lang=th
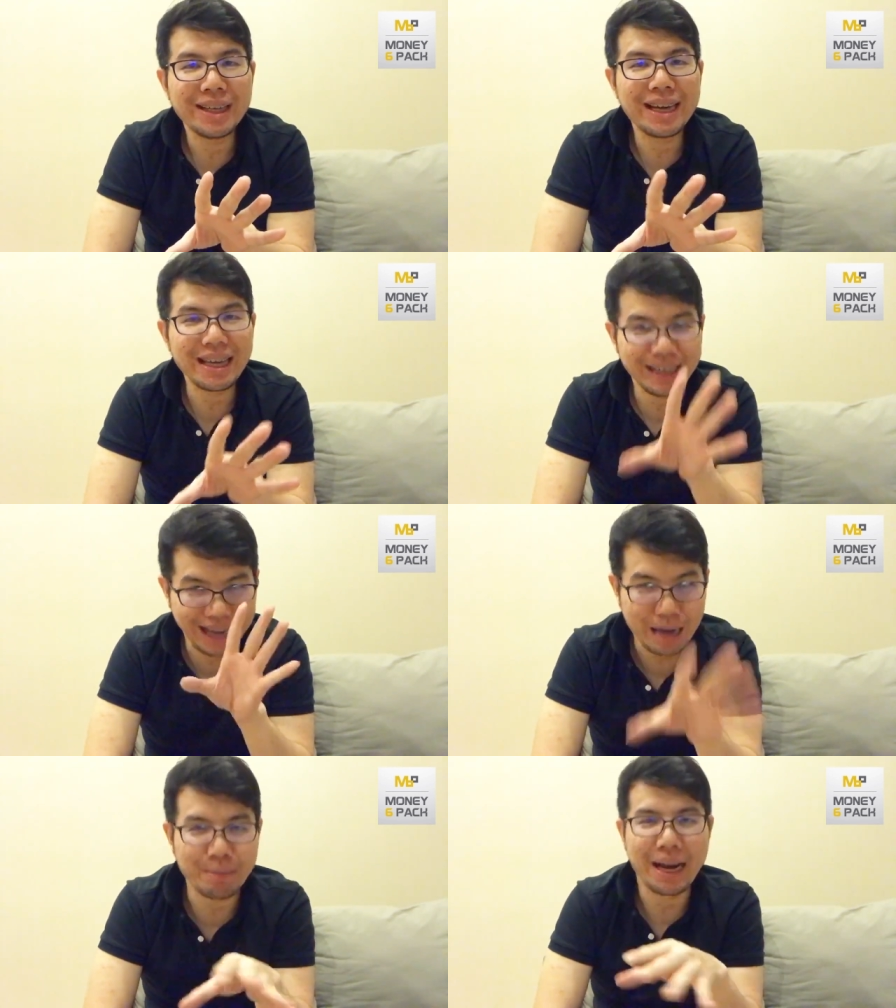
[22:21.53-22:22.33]
นั่นคือกา
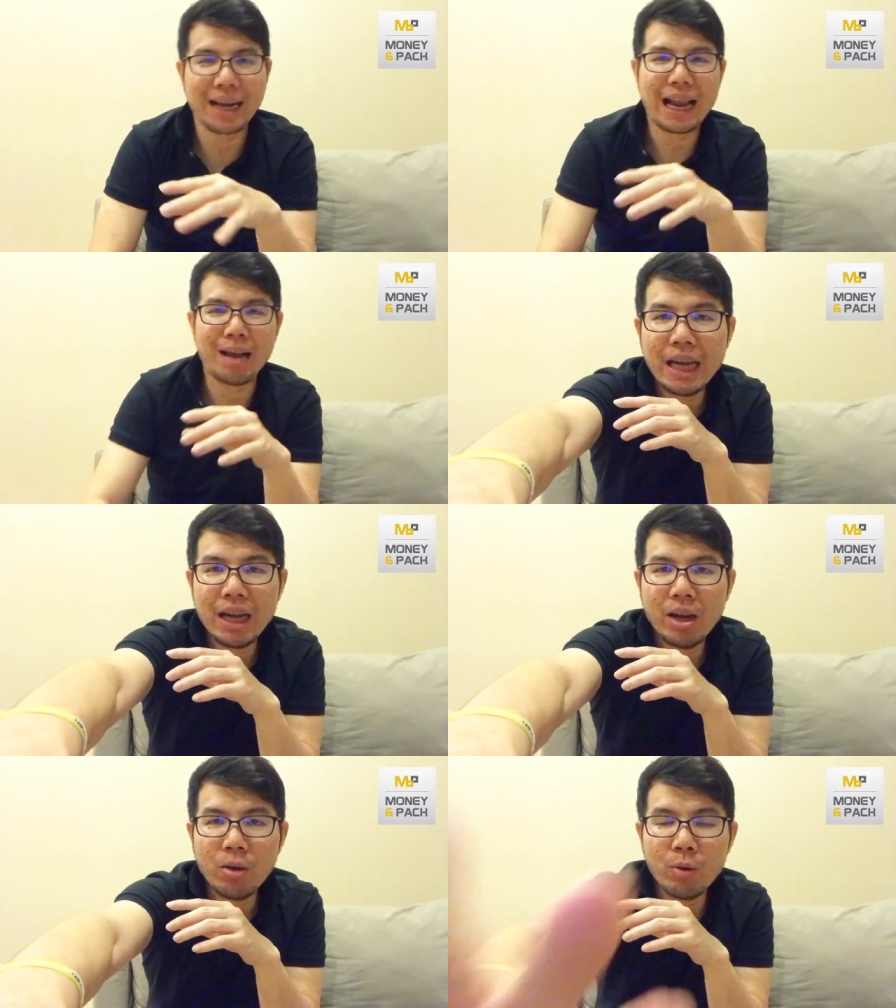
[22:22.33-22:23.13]
รพนันครับ
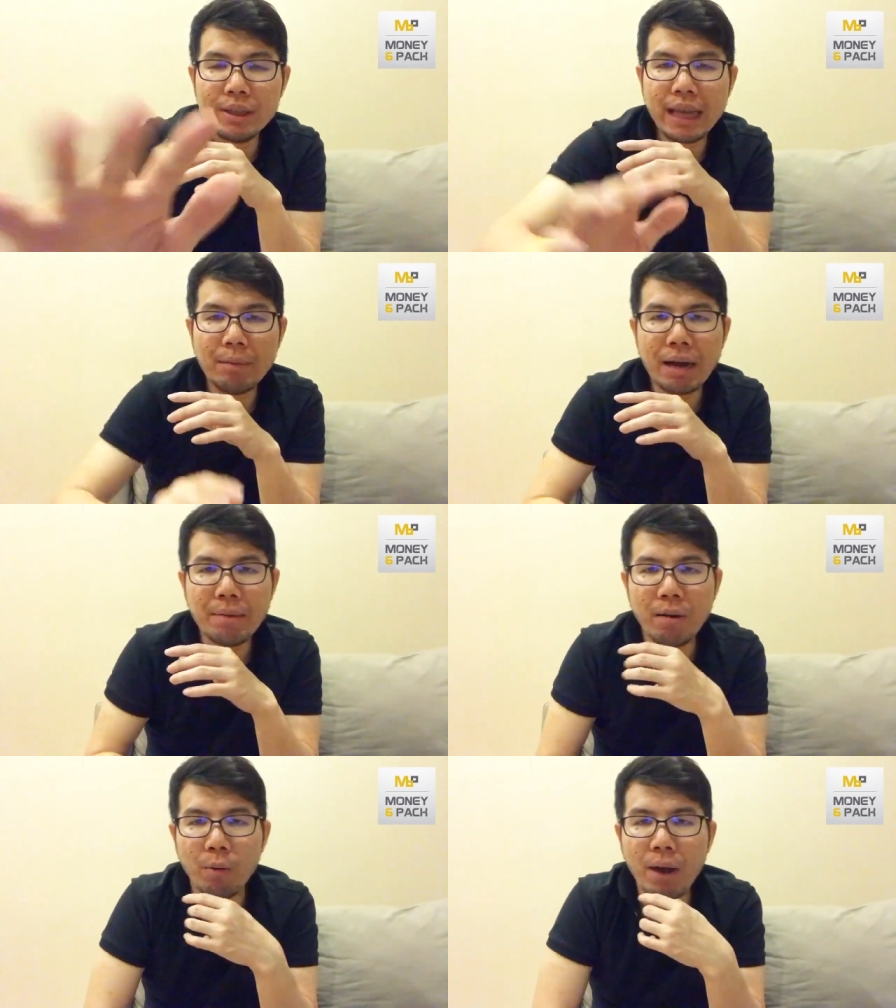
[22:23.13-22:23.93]
คุณเจี๊ยบครับ
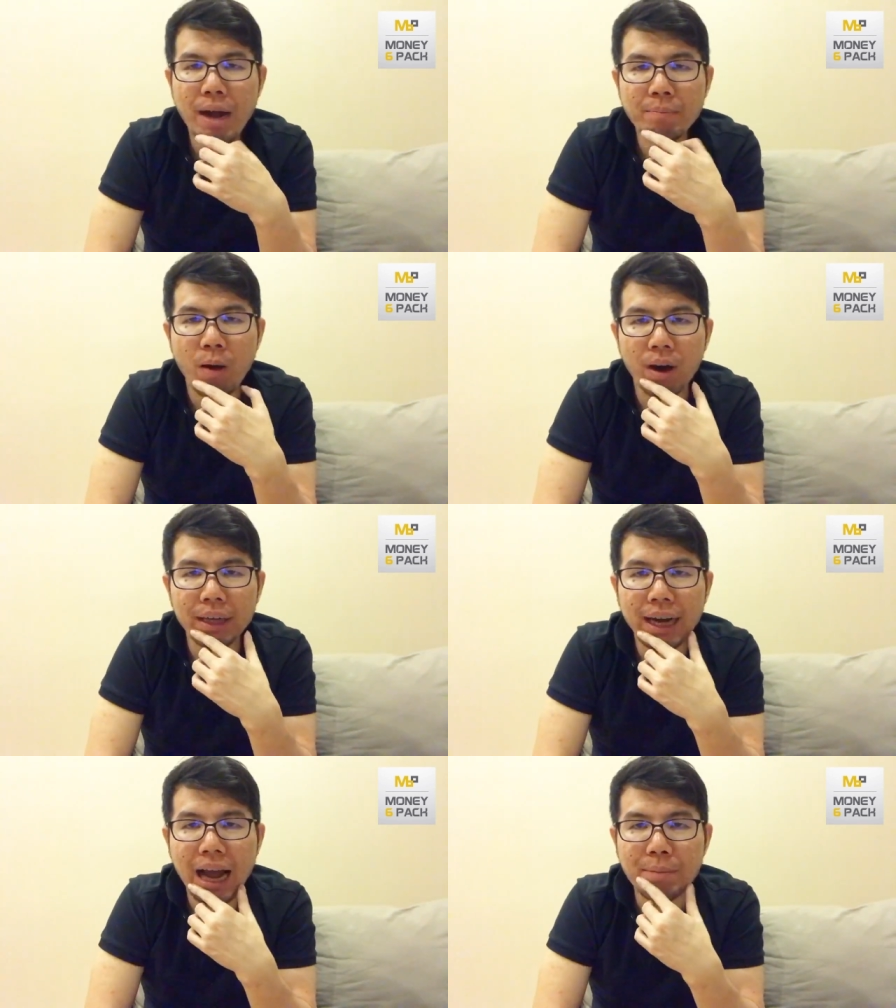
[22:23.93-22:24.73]
บอกว่าบอกธ
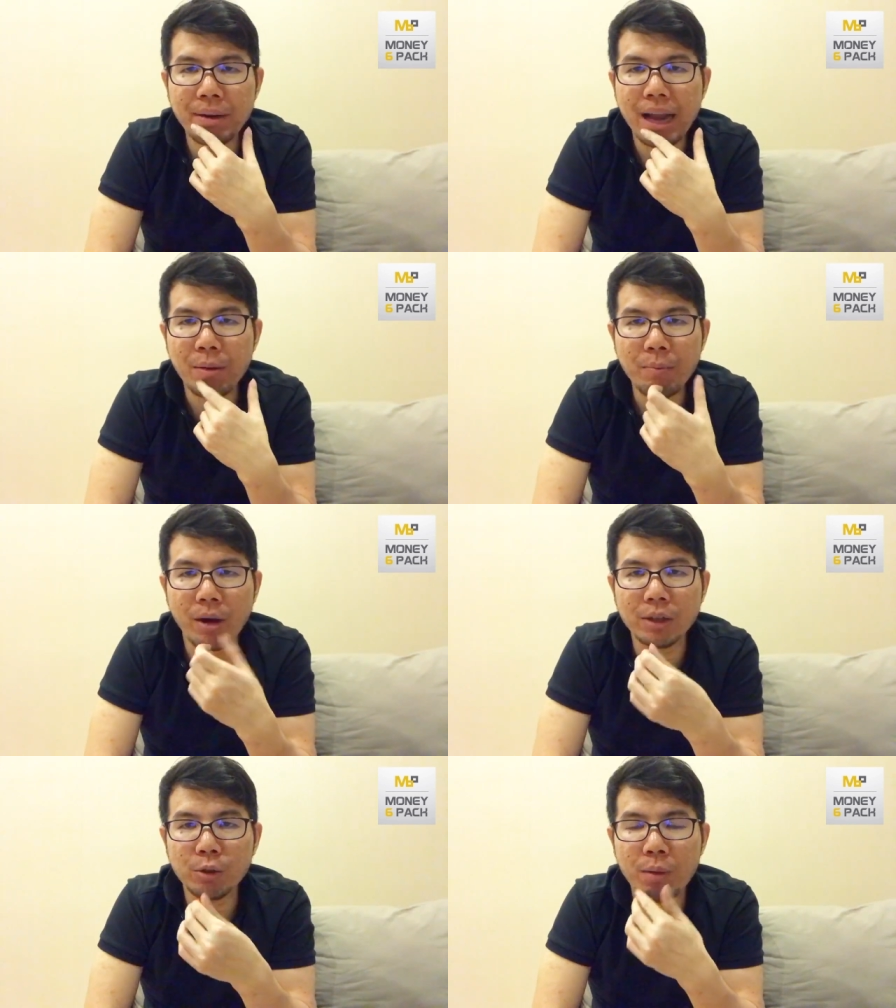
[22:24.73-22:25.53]
นาคารไปแล้วว่าผ่อน
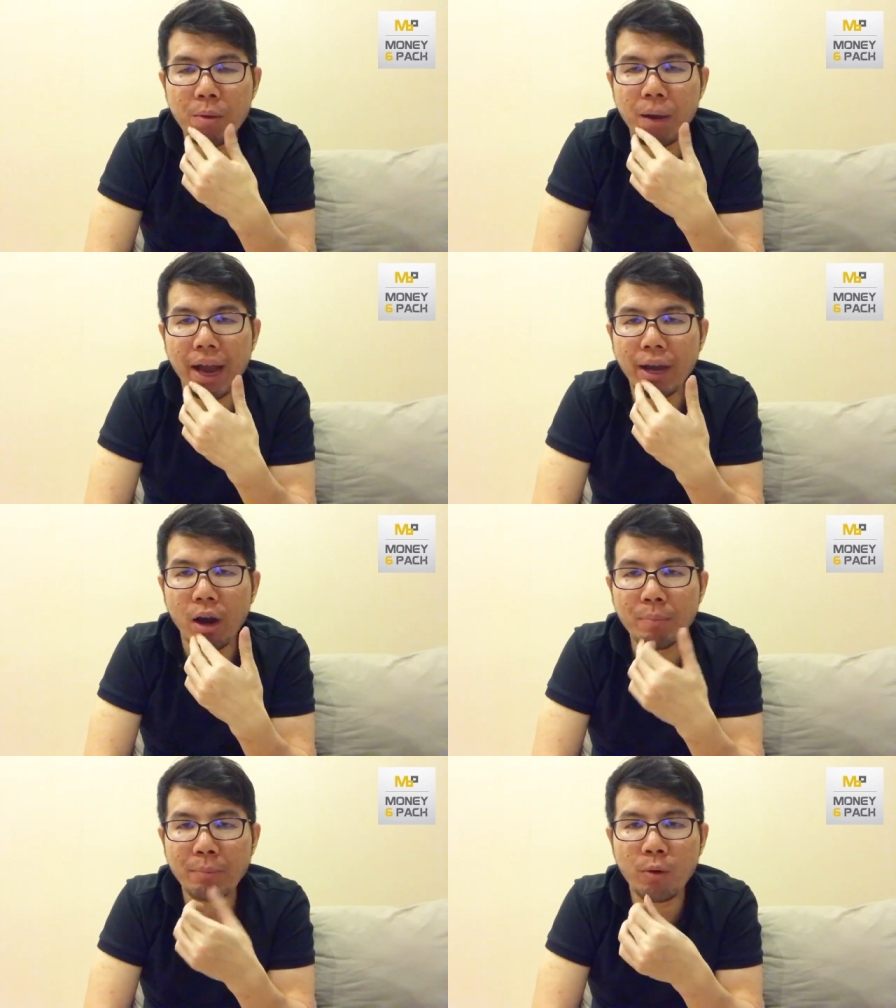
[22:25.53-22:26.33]
สูงไม่ไหวขอ
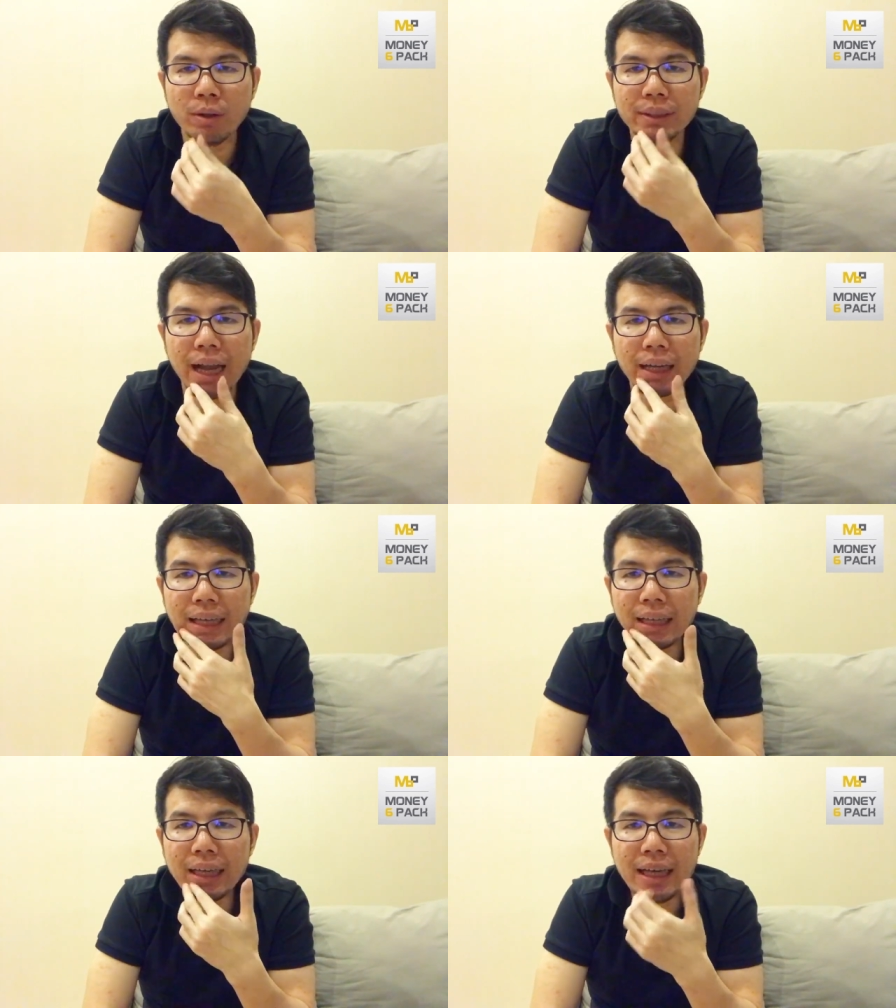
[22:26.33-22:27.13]
ปรับโครงสร้างหนี้
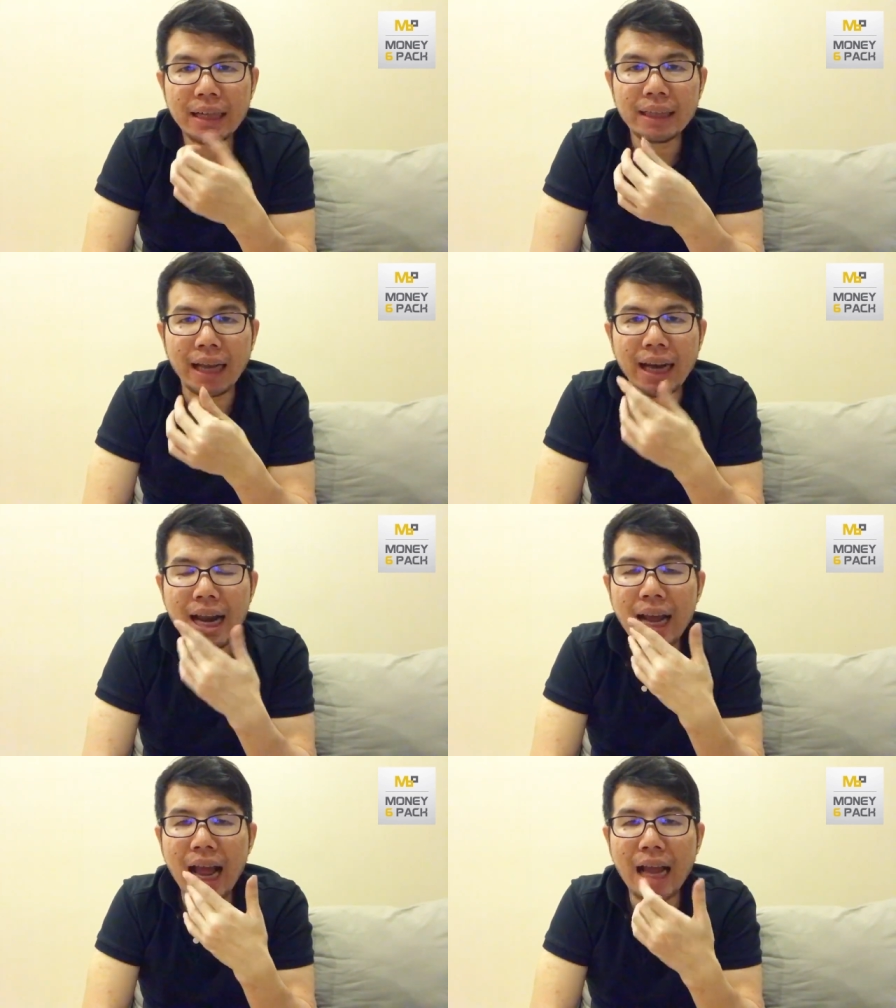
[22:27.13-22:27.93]
แต่ธนา
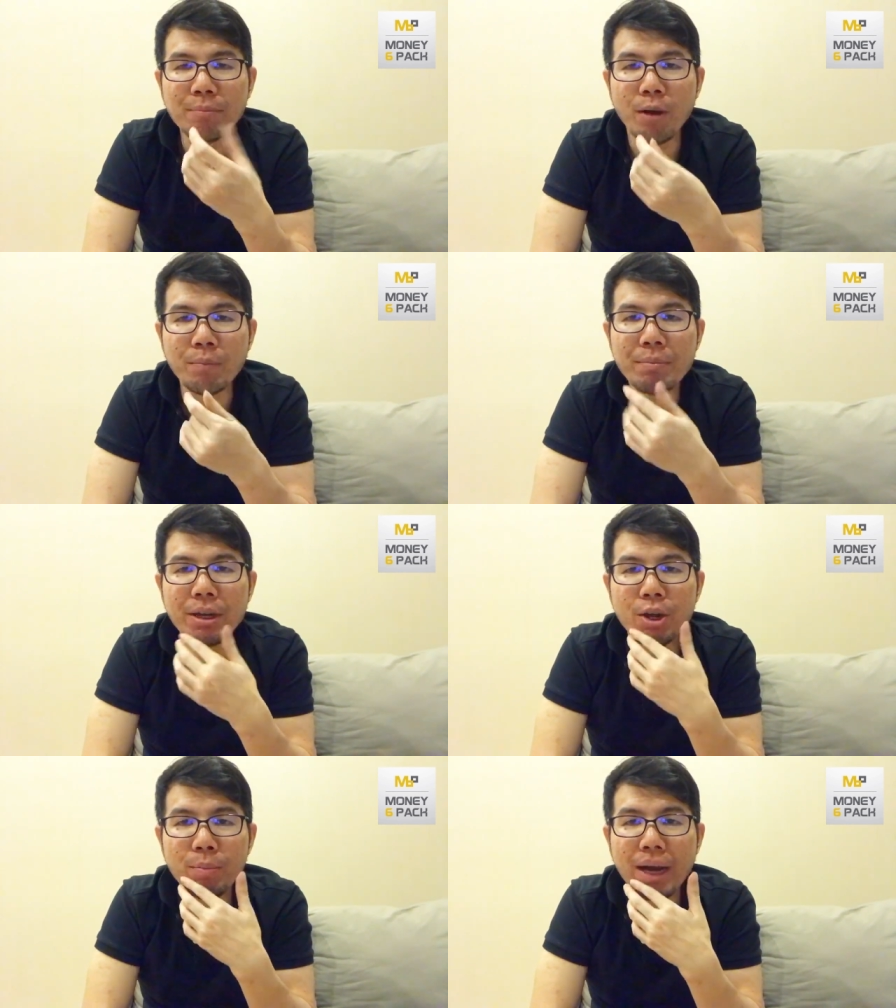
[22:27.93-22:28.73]
คารบอกไม่มีน
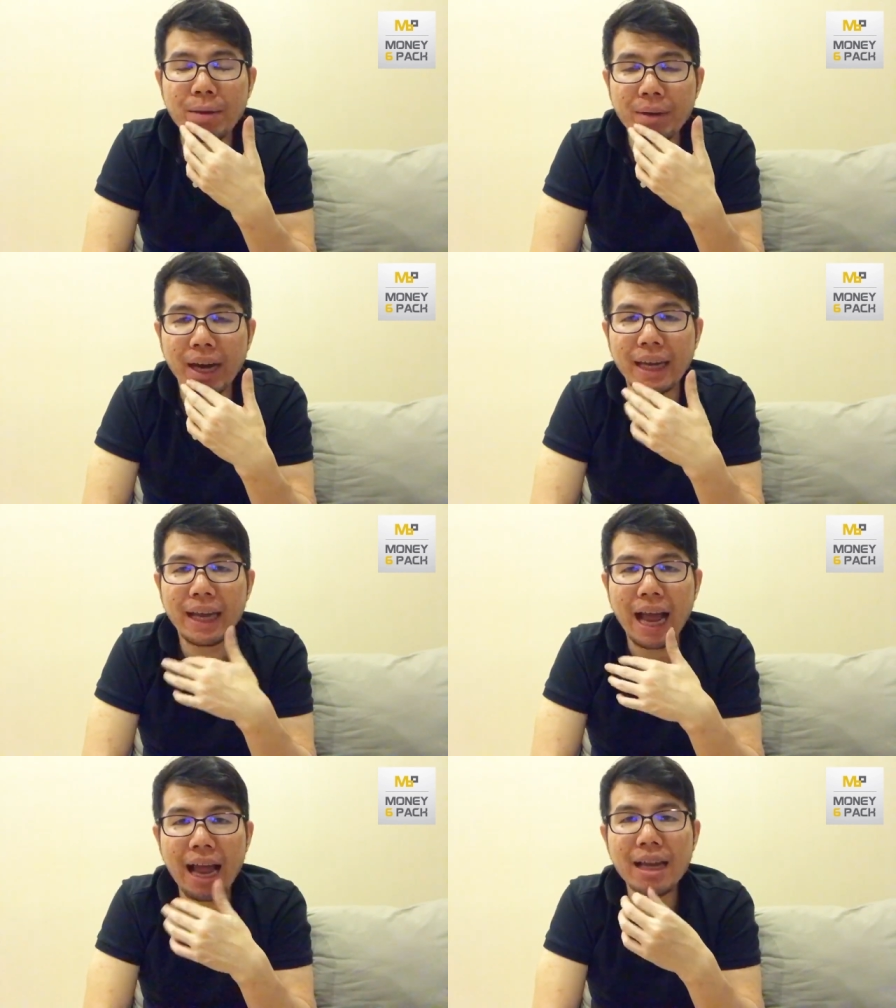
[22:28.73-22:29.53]
โยบายทำยังไงดี
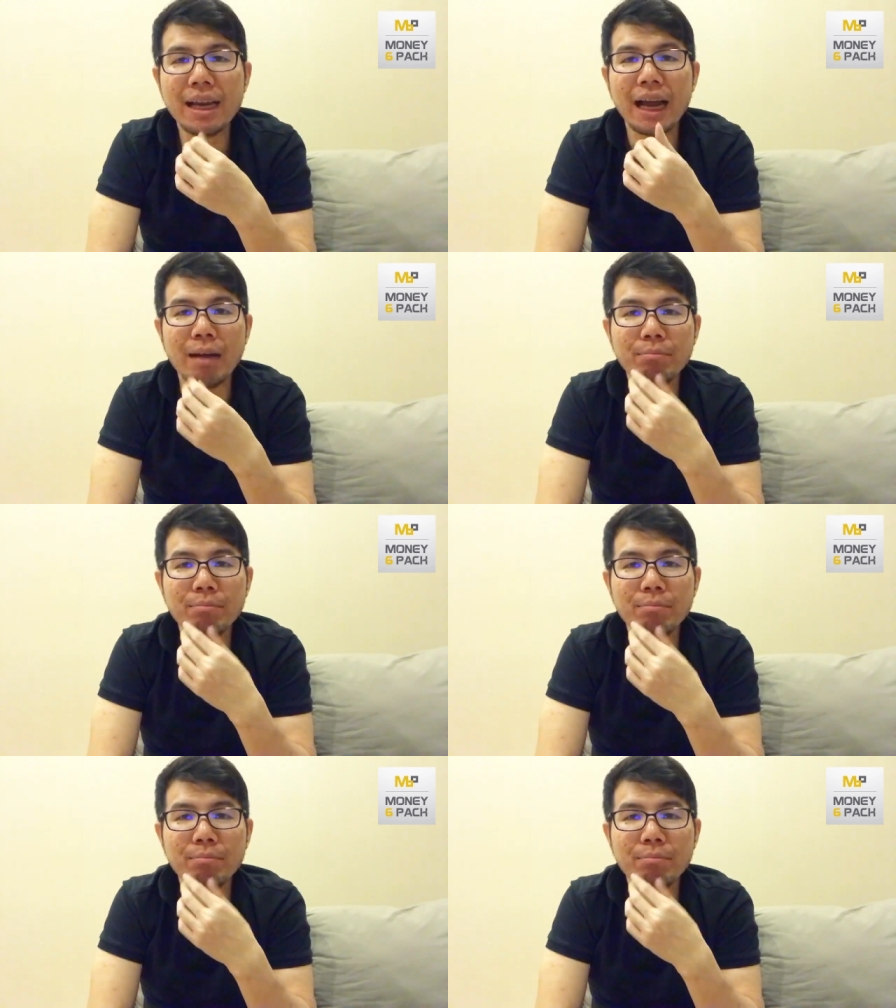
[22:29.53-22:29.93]
คะนะครับ